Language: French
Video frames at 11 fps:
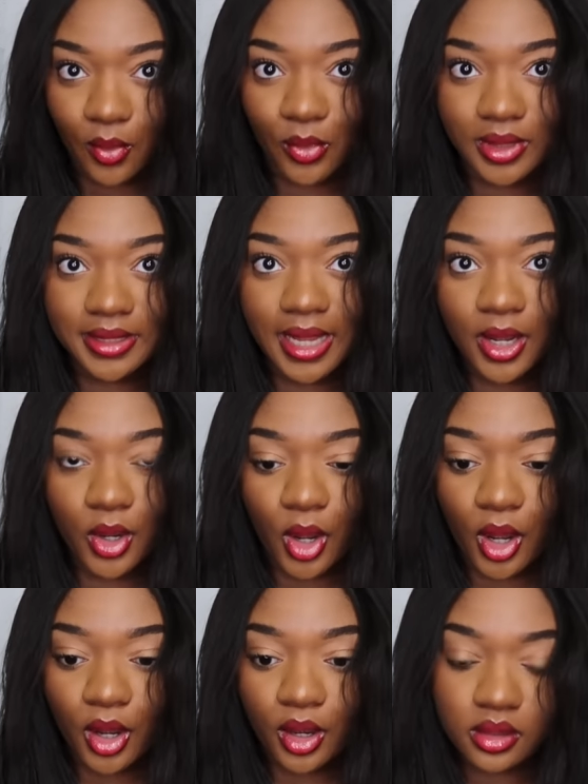On est
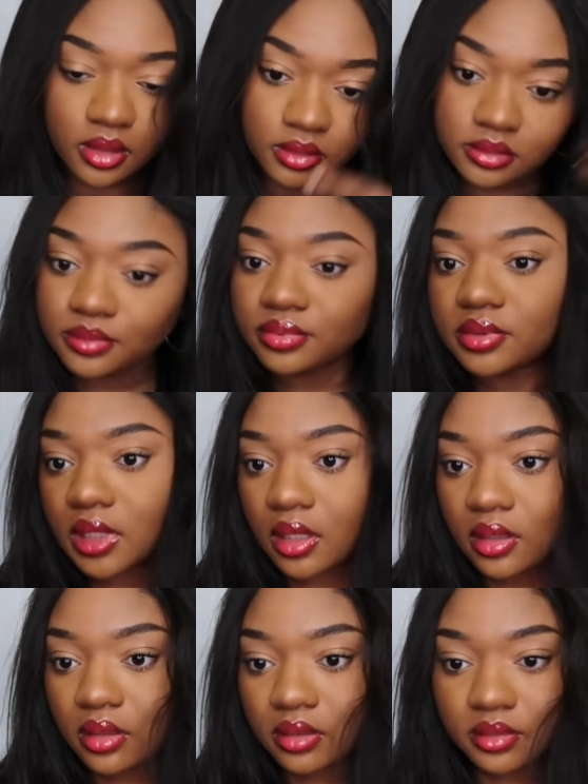d'accord
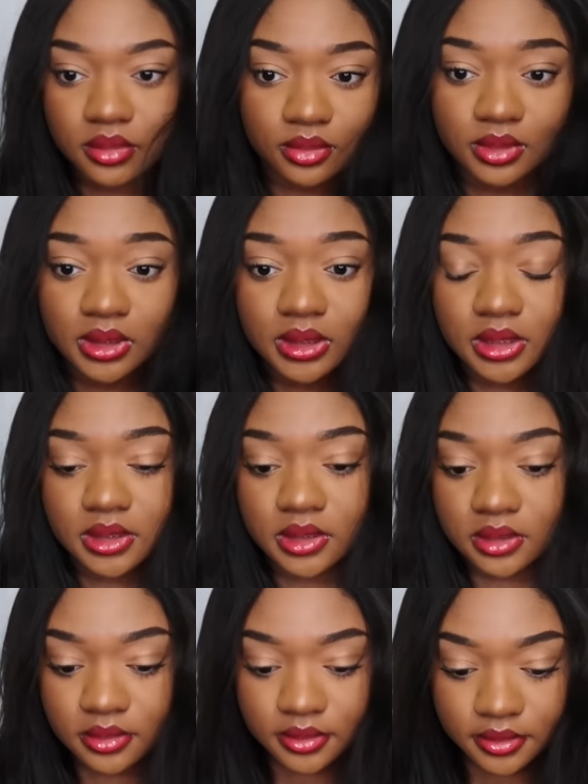déteste.
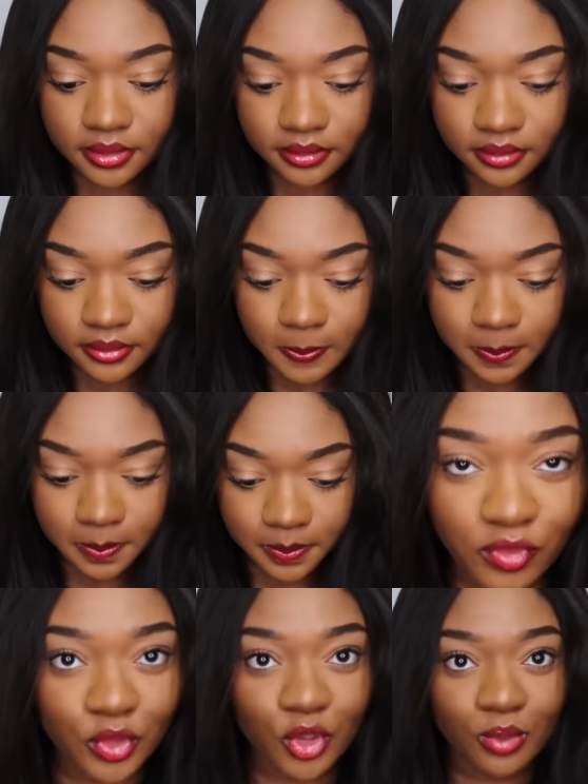
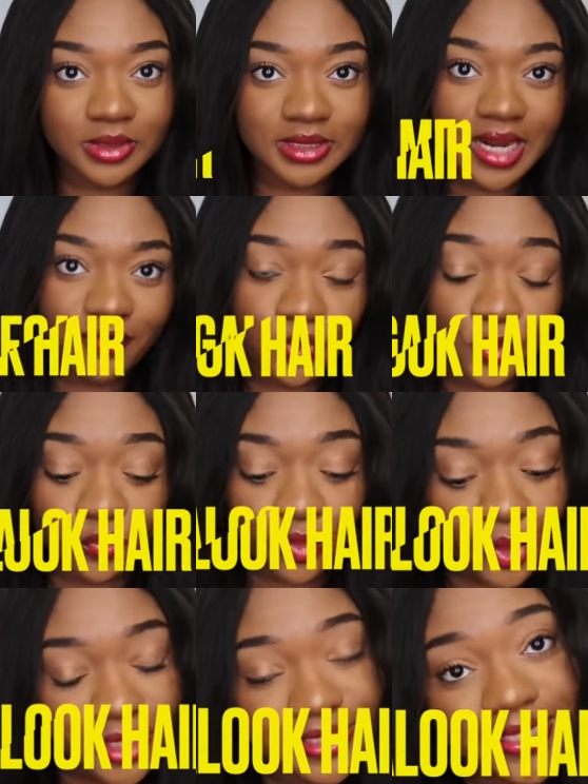Avant de commencer la vidéo, vous
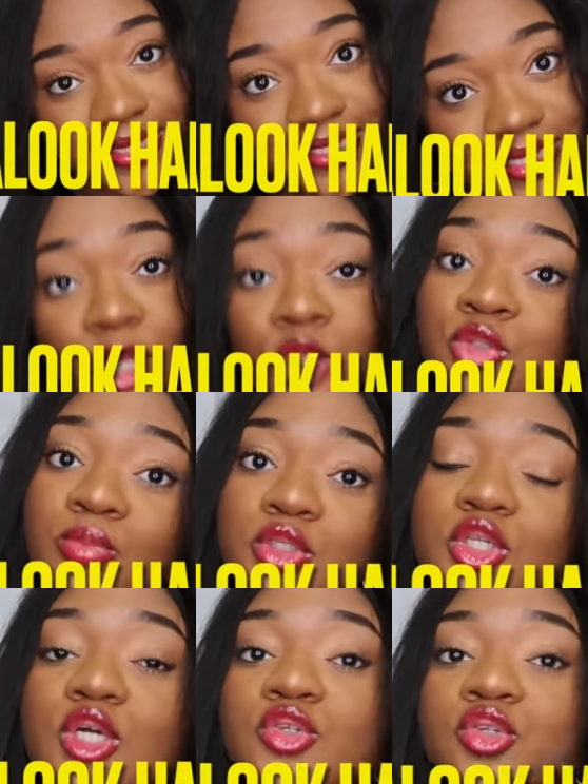connaissez déjà, le
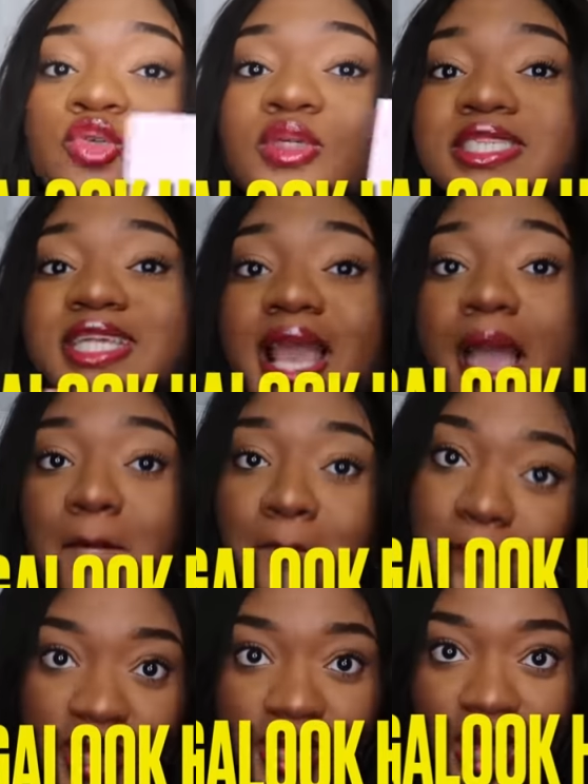sponsor du jour c'est
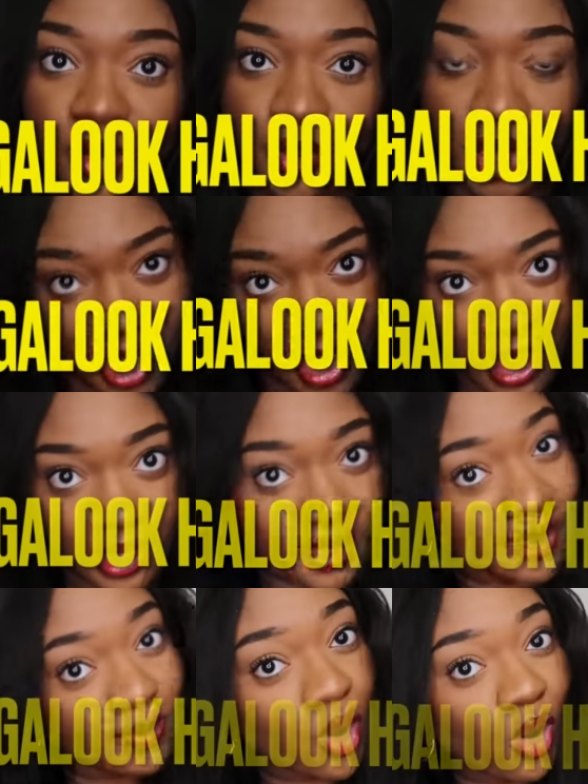Megalo Hair
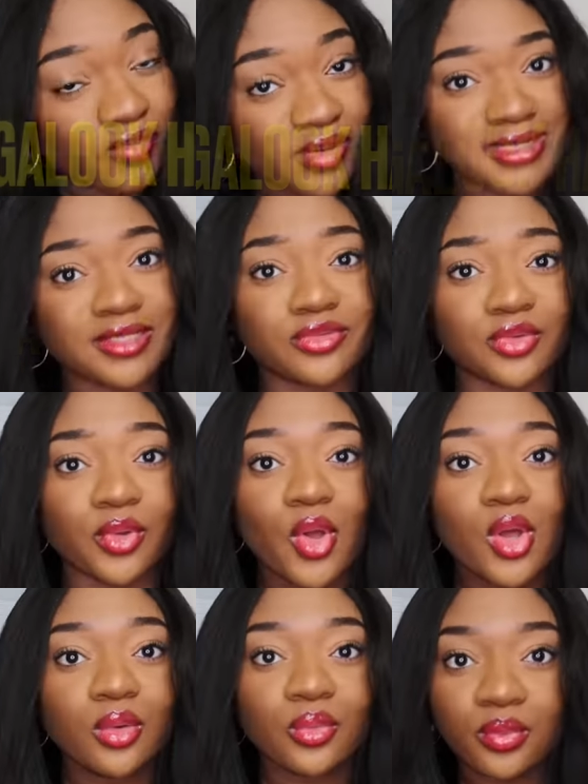qui m'a envoyé cette
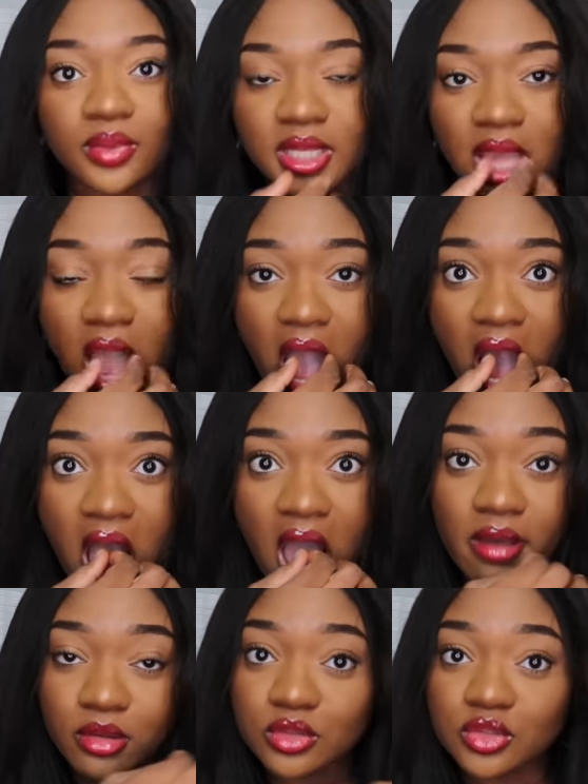wig
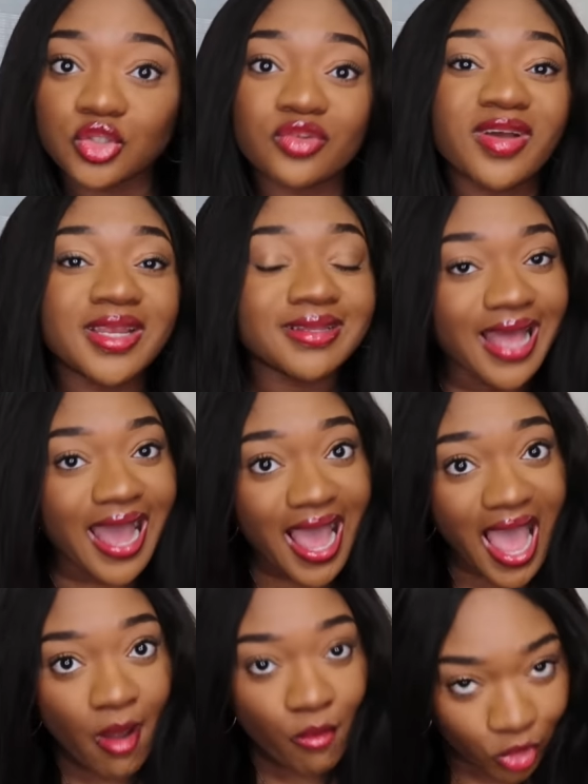euh, que je valide
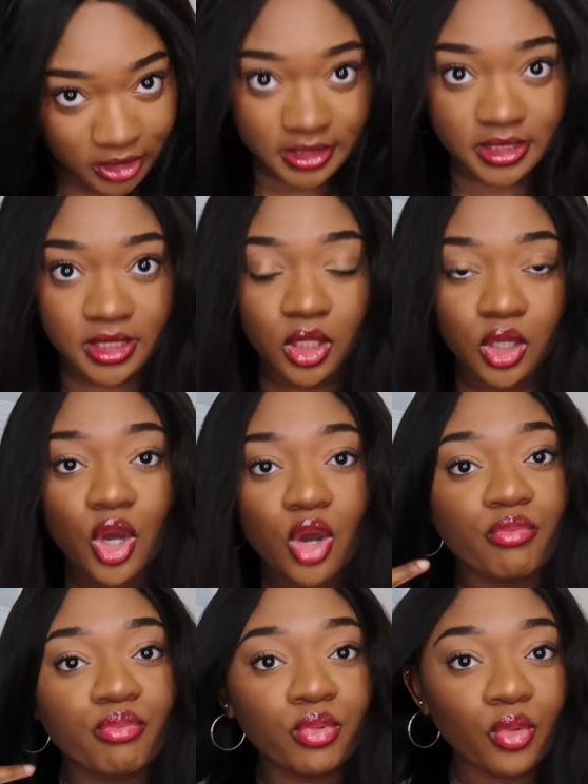à moitié.
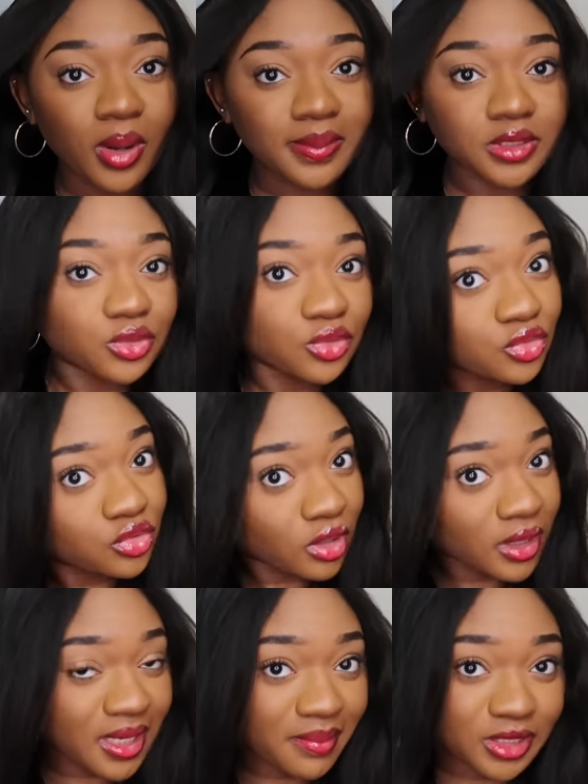Pourquoi Parce que tu sens
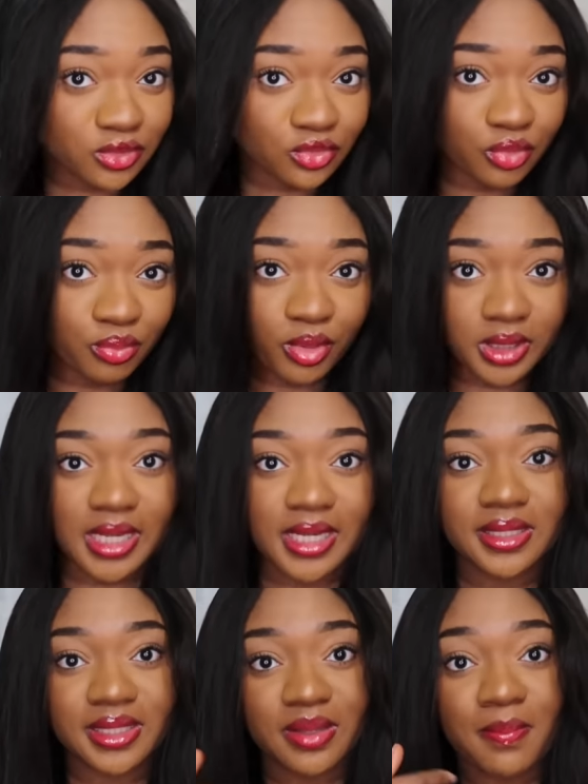que les mèches sont de bonne
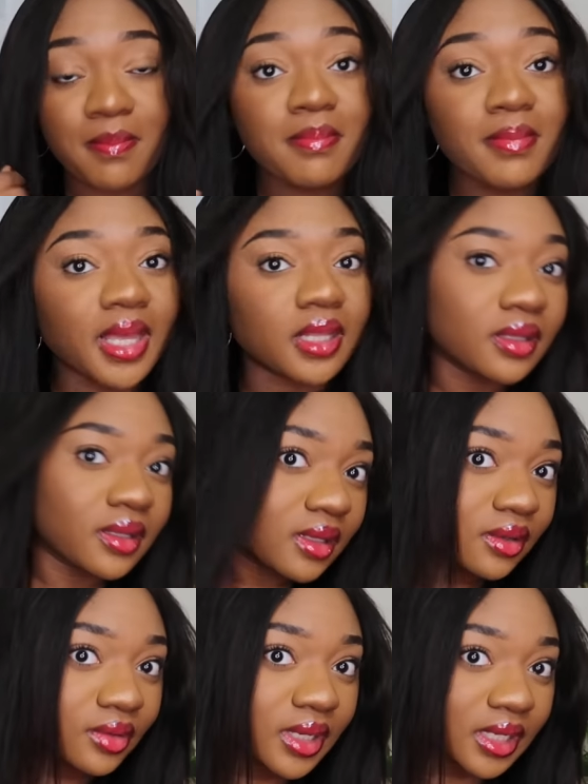qualité. Mais,
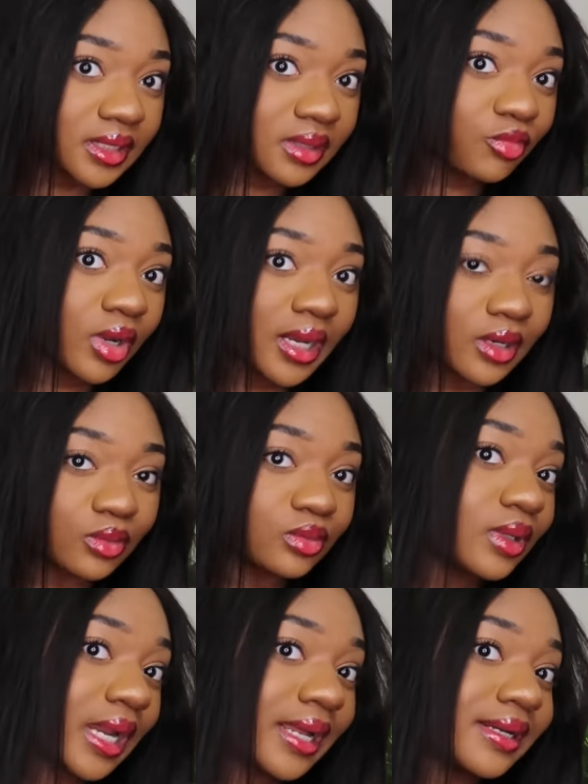regardez-moi la,
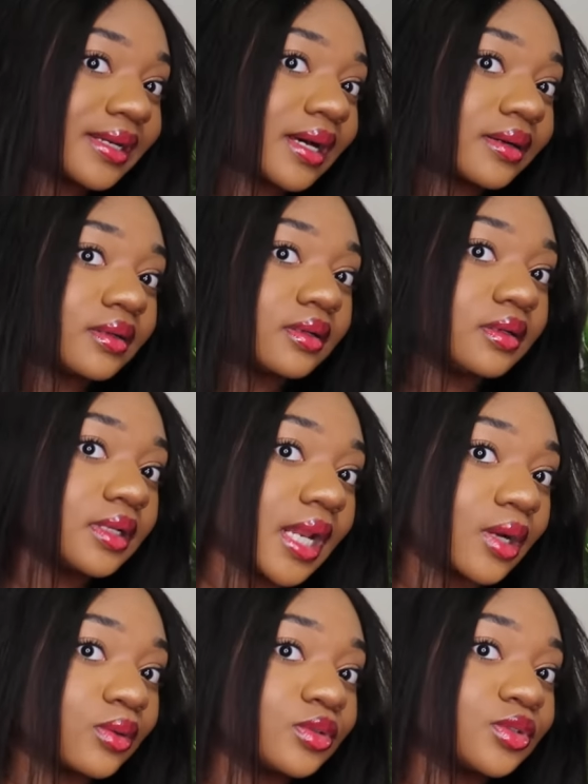la, la, la
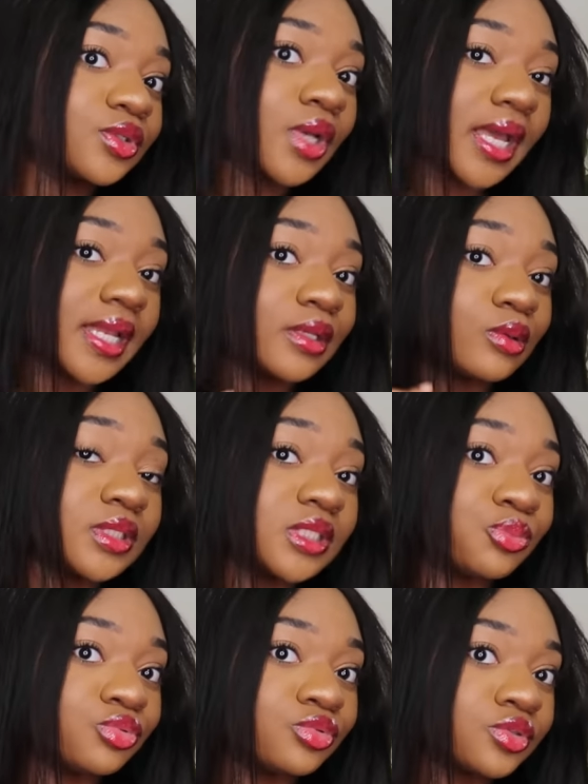closure, elle est de 10
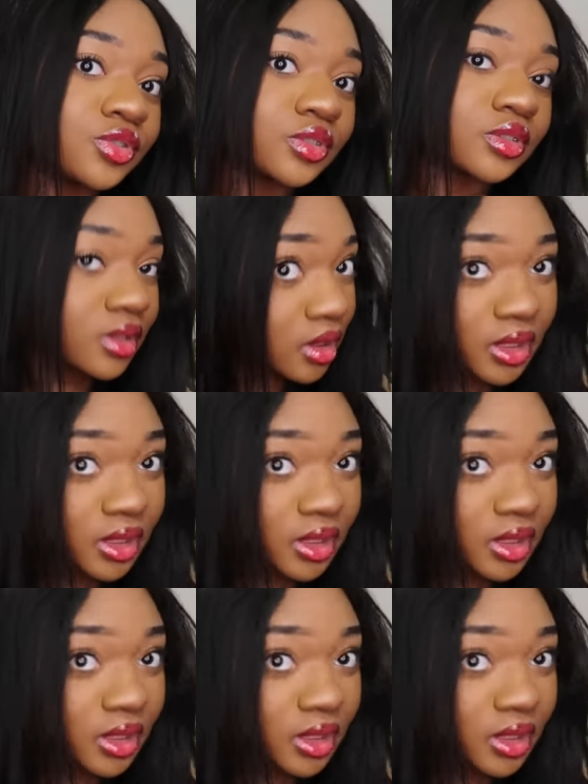pouces.